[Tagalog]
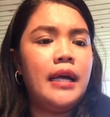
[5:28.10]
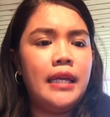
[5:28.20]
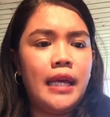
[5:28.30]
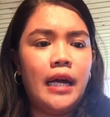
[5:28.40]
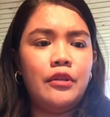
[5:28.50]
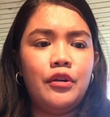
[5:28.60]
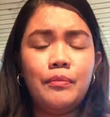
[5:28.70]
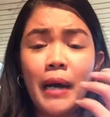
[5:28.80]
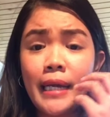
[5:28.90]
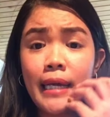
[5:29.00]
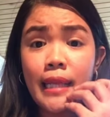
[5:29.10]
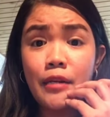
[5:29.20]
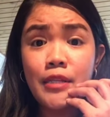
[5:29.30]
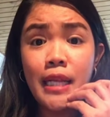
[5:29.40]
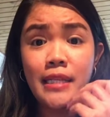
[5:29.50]
yeah, doon. Makikita
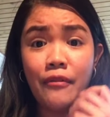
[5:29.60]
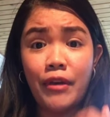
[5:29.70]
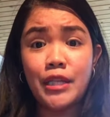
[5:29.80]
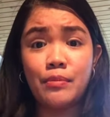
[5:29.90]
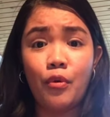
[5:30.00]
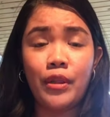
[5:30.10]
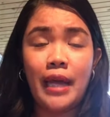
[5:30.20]
nyo sila sa Facebook.